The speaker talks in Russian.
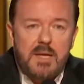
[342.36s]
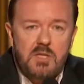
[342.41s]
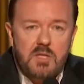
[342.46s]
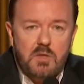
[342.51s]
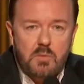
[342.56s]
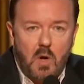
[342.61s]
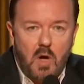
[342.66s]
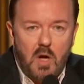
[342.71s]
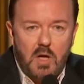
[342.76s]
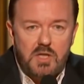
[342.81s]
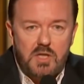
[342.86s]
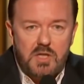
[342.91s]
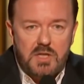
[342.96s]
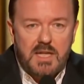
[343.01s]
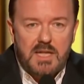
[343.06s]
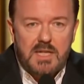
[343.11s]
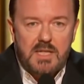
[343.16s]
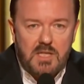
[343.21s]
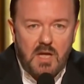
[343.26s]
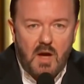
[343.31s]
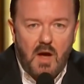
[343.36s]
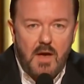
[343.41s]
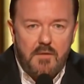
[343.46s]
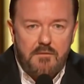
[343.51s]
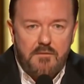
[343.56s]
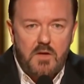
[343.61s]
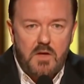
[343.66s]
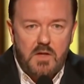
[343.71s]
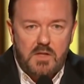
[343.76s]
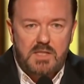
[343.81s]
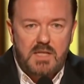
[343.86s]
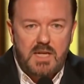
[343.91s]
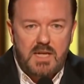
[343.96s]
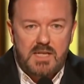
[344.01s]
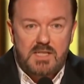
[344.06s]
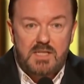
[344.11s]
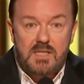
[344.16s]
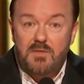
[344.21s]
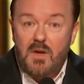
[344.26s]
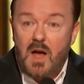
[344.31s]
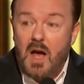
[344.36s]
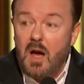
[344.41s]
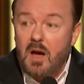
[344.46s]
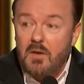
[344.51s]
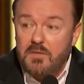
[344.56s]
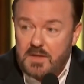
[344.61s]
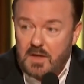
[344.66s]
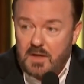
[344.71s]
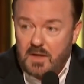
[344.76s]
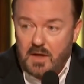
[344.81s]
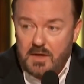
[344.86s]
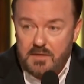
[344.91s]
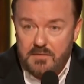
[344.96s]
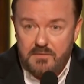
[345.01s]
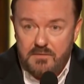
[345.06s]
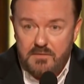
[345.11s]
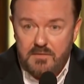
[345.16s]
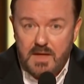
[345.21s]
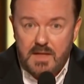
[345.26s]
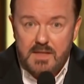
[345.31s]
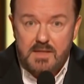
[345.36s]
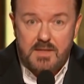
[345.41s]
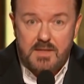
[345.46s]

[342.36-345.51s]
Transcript: binge watch the entire first season of Afterlife.